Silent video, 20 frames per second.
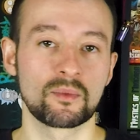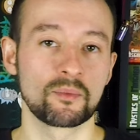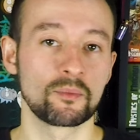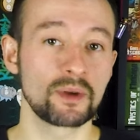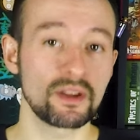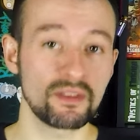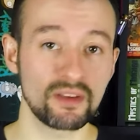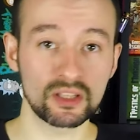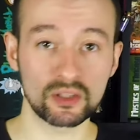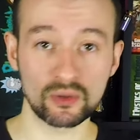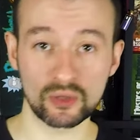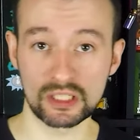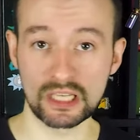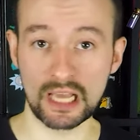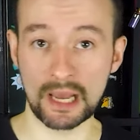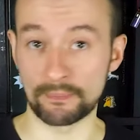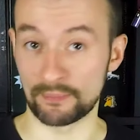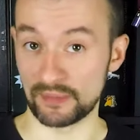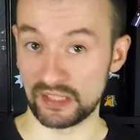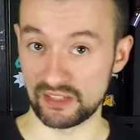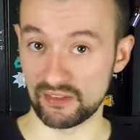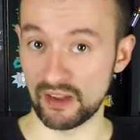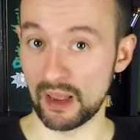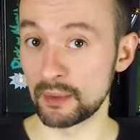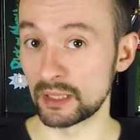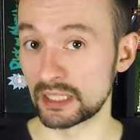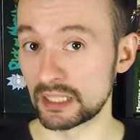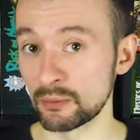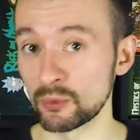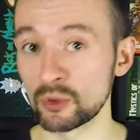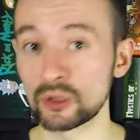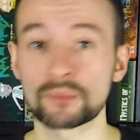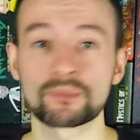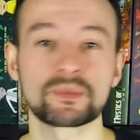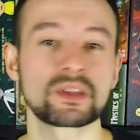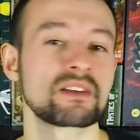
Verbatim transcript: Привет, друзья! С вами Тимур,